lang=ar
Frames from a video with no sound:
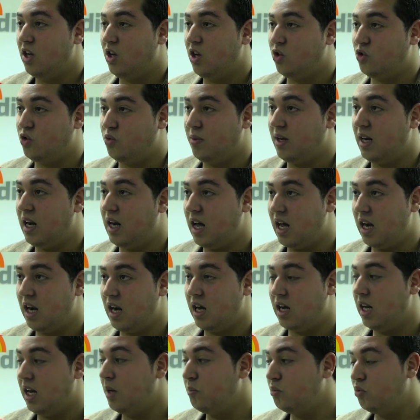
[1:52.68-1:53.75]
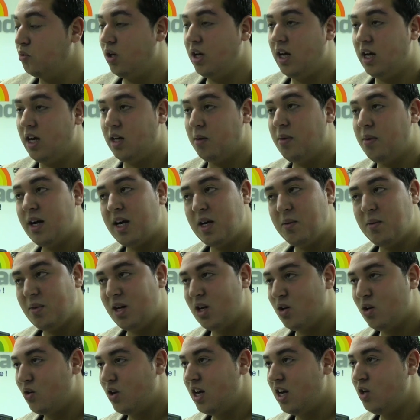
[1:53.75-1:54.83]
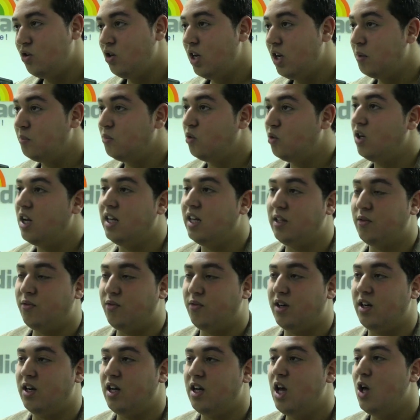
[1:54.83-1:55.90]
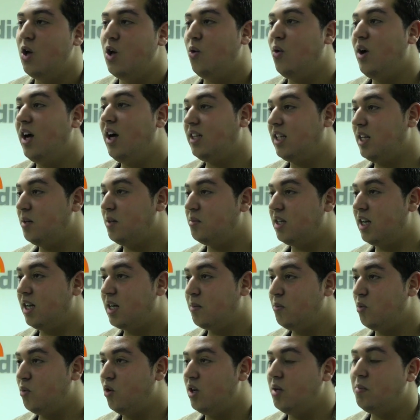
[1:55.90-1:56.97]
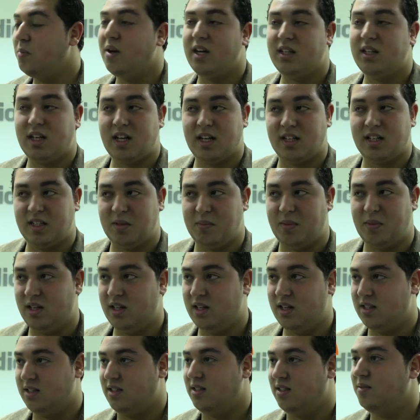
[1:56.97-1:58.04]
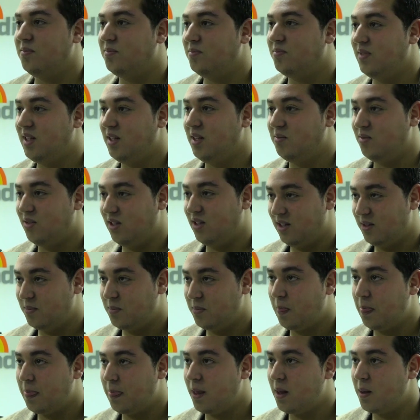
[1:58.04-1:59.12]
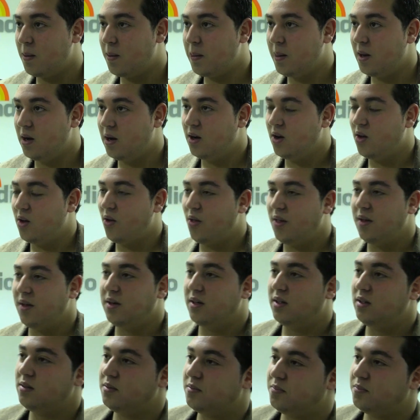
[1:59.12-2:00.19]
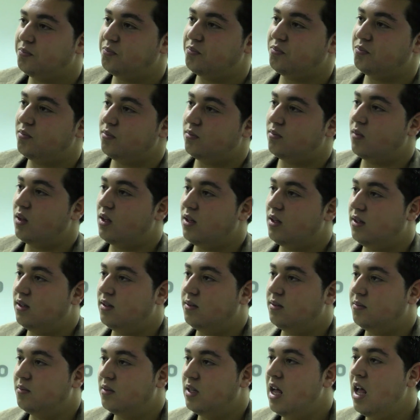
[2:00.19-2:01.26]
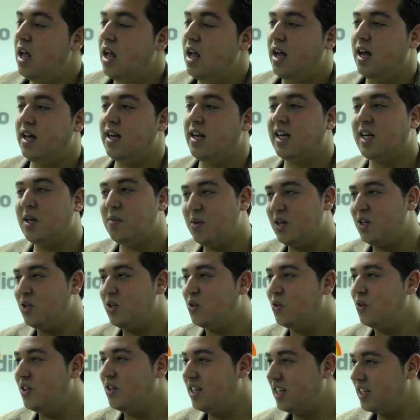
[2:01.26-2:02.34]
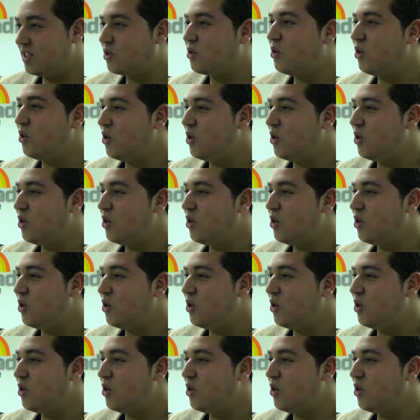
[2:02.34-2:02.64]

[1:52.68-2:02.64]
نخدشوا بها الاخلاق الحمد لله حنا باقيين مع القران والحمد لله هذا فن واحد كيمتلك موهبه غادي يقدمها للناس ولكن كاين اللي كيقول لك بان واحد آه، كيجود القران هذا انا كنبغي نقول للناس